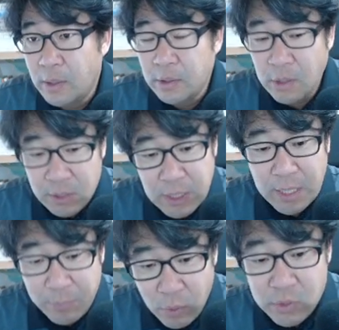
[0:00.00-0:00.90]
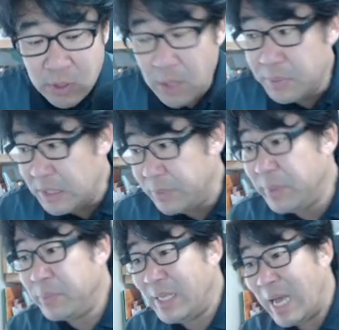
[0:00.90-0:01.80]
천창의 목숨검
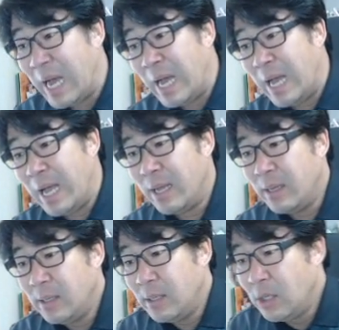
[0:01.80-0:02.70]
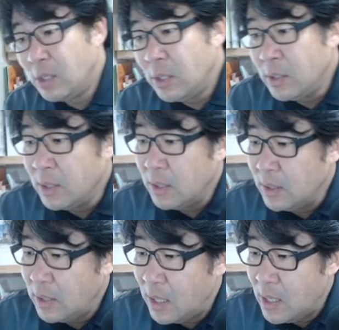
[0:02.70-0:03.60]
집입니다.
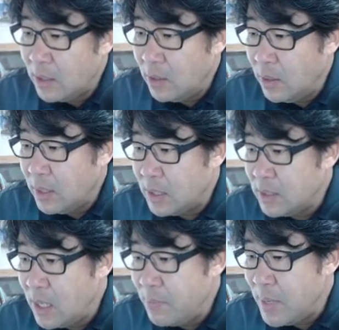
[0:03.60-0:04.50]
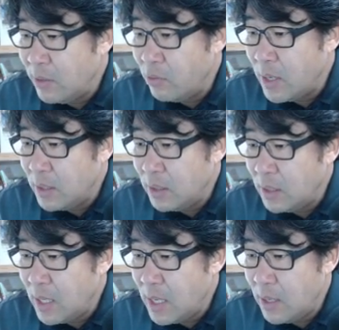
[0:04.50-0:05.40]
다락을 여기까지 할 만도
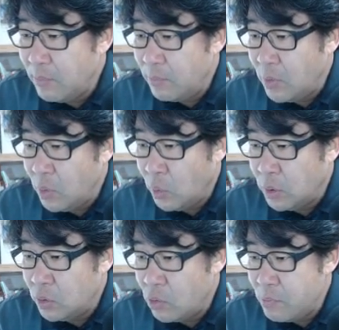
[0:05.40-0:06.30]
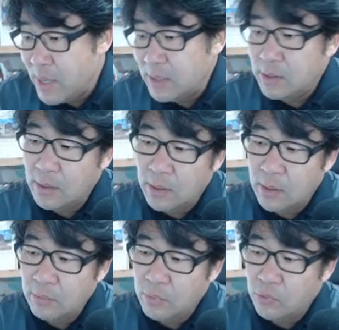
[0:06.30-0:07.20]
한데 뭐 여기 좀만
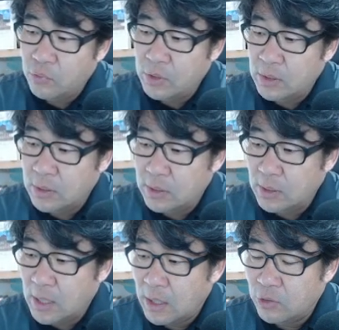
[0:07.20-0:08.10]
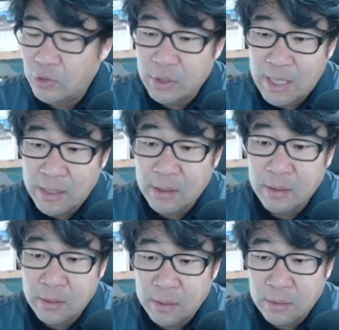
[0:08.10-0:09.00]
있어요. 뭐 굳이 다락이 중요하지
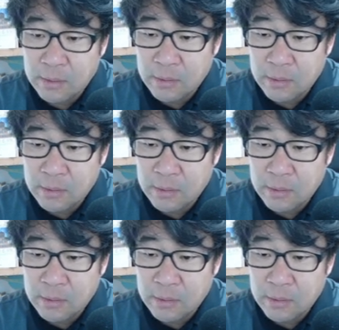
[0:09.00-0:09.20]
않는